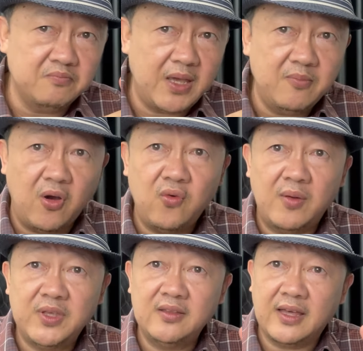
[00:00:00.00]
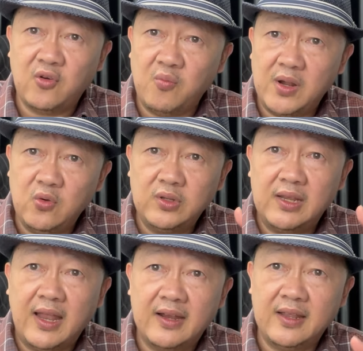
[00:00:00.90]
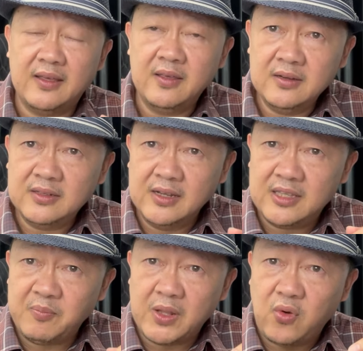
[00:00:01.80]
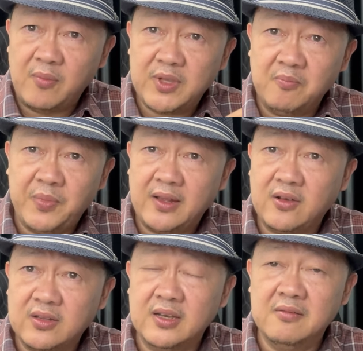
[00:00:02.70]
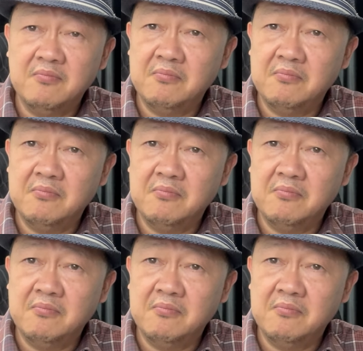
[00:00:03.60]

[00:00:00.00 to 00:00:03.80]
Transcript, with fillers: ไม่บอกความจริงสังคมมารู้ทีหลังเนี่ยถึงจะเป็นความจำเป็นก็เถอะ